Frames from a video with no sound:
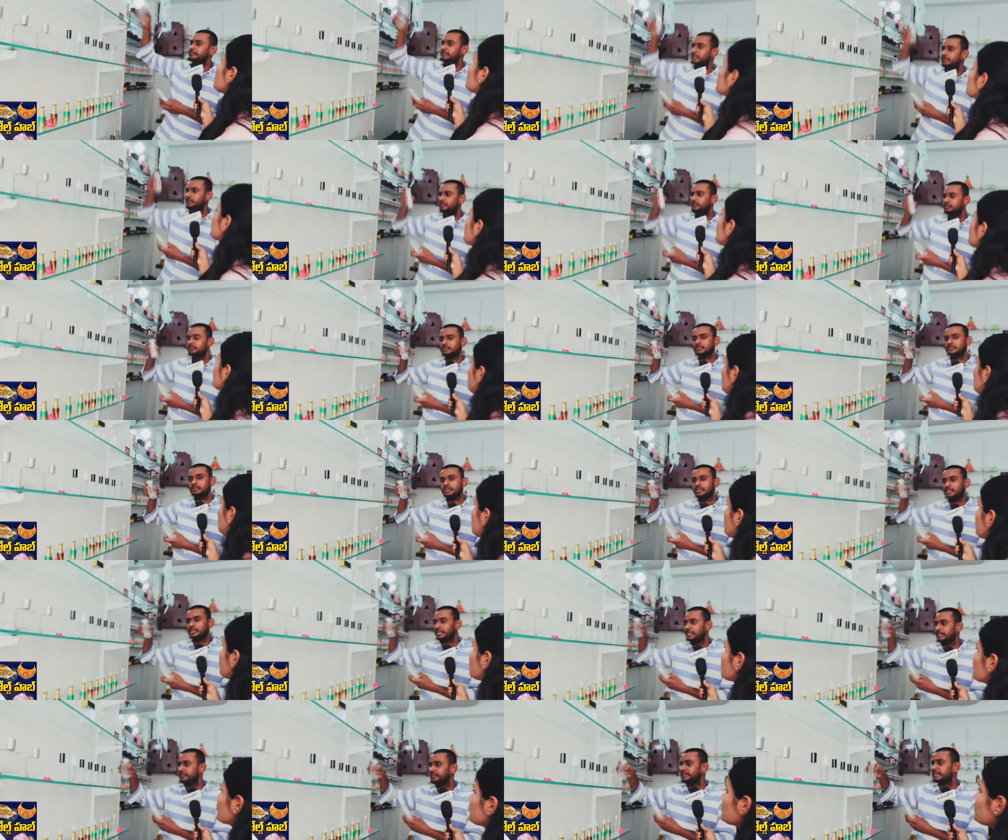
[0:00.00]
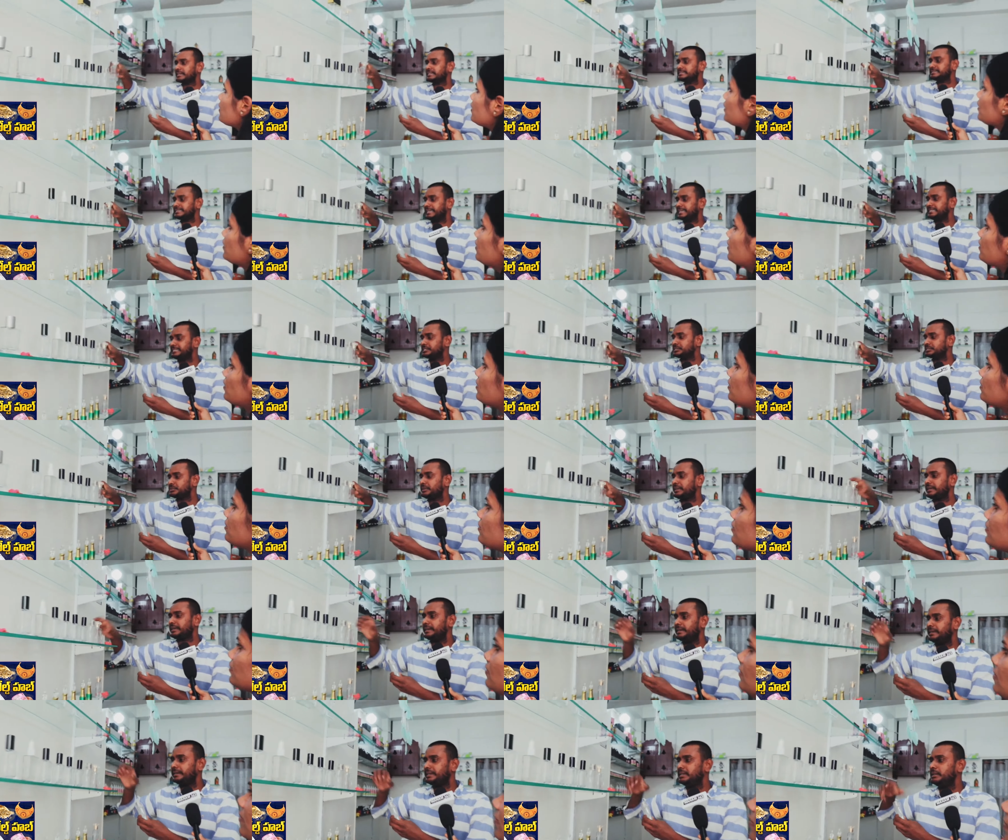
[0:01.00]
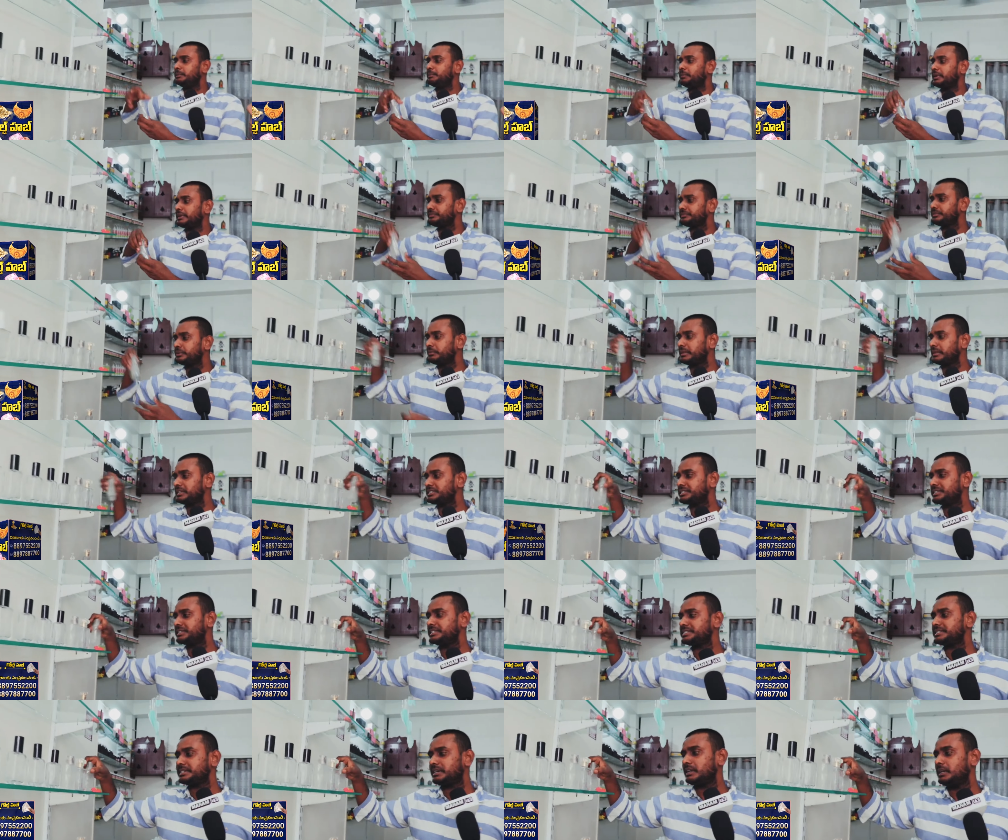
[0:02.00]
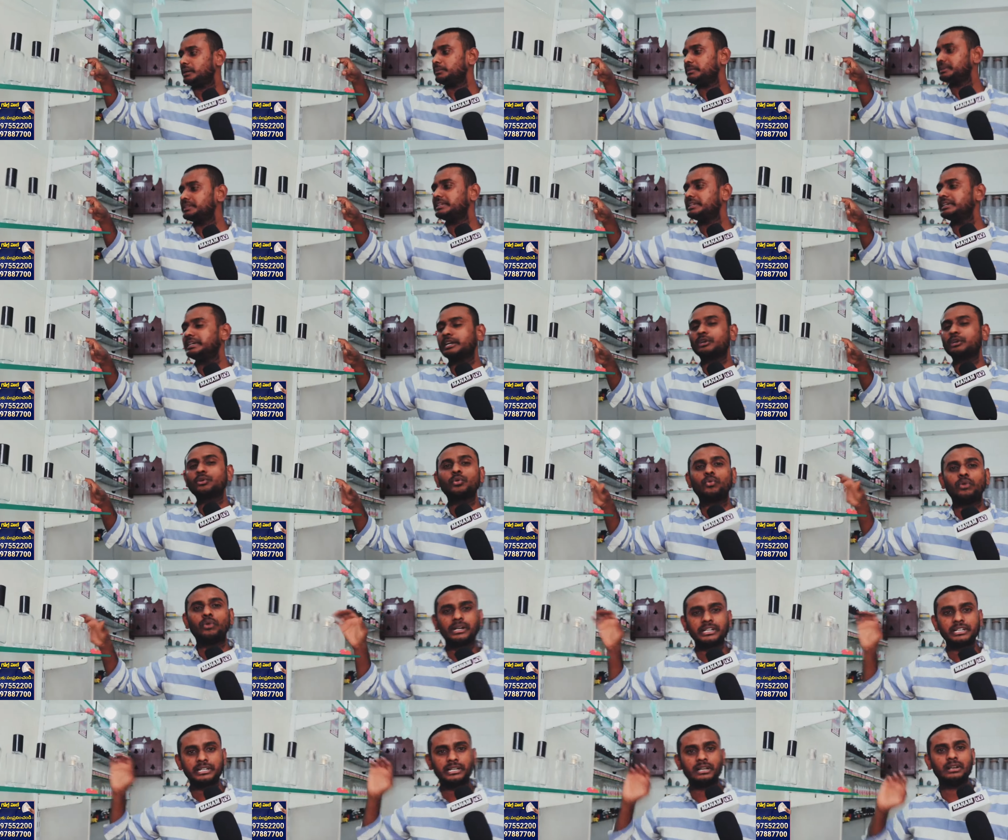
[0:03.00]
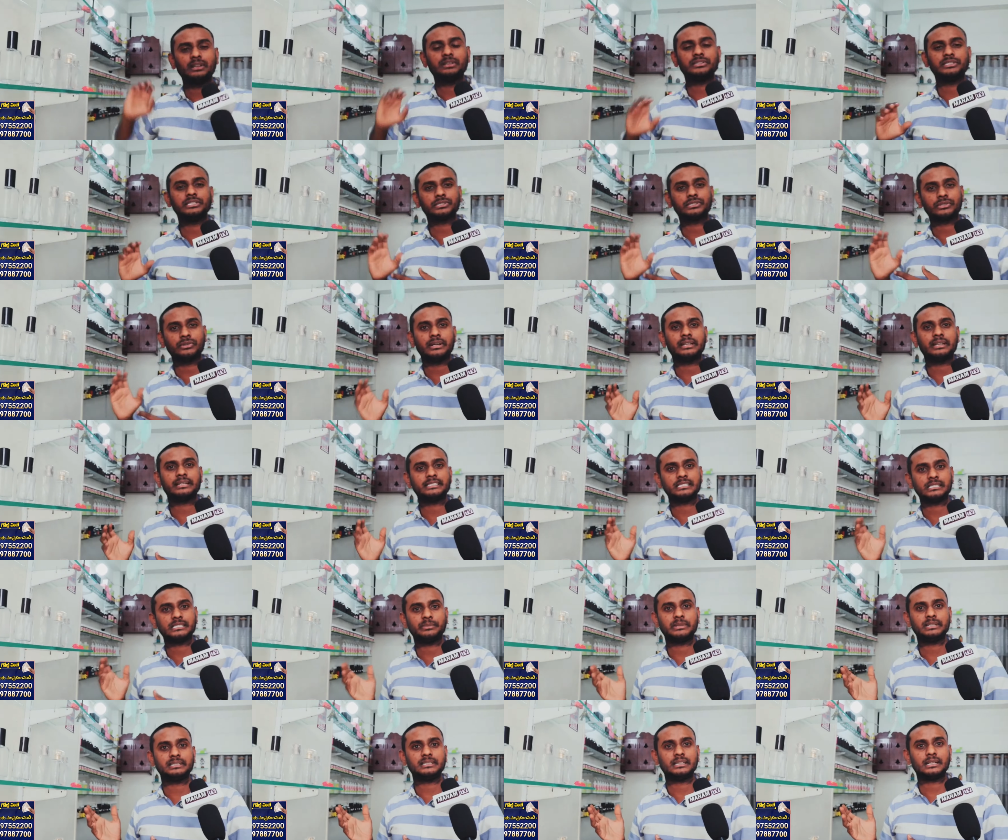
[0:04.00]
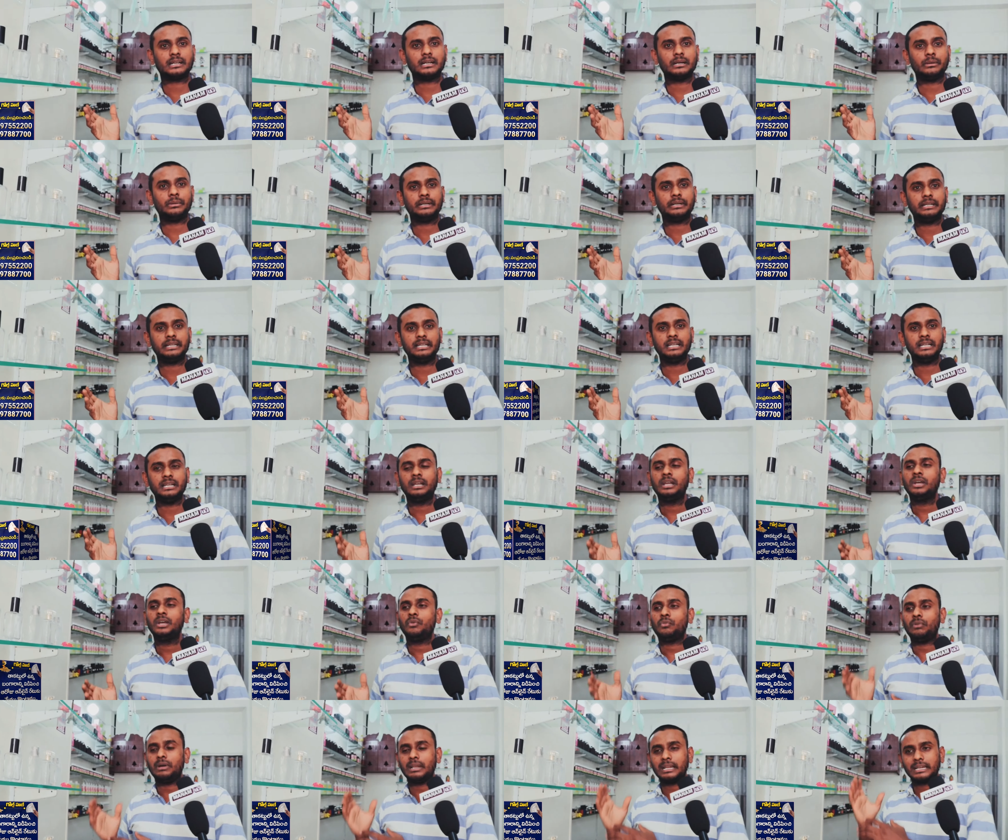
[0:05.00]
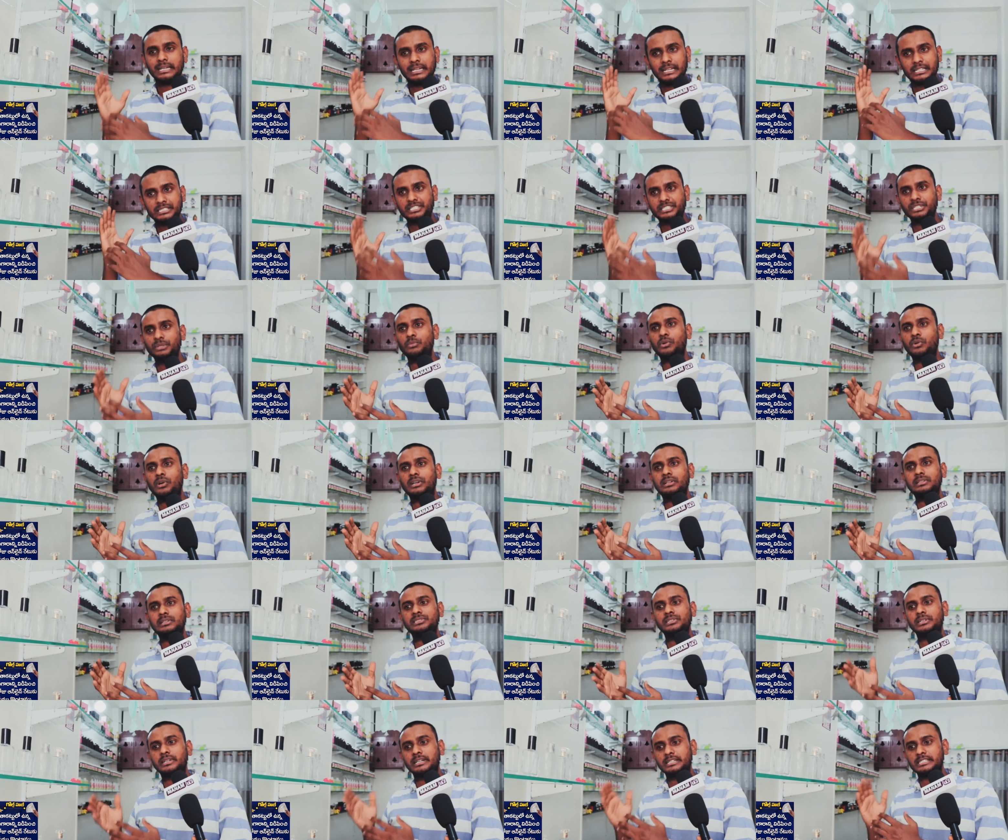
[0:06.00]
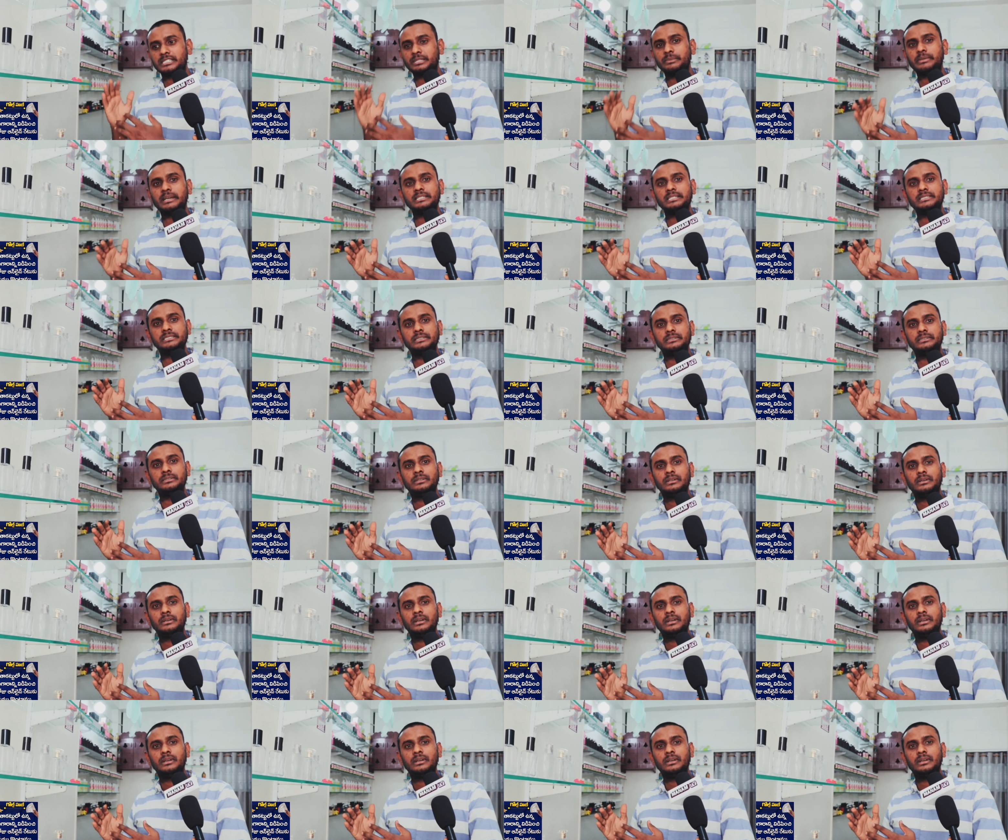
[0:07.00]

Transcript: ఎంఎల్ ఈ విధంగా సైజెస్ ఉన్నాయండి పర్ఫ్యూమ్ నచ్చితే చాలా మంది ఎక్కువ క్వాంటిటీలో తీసుకోవడానికి ఇష్టపడతారు కాబట్టి వాళ్ళకి నచ్చిన బాటిల్స్ కస్టమైజ్డ్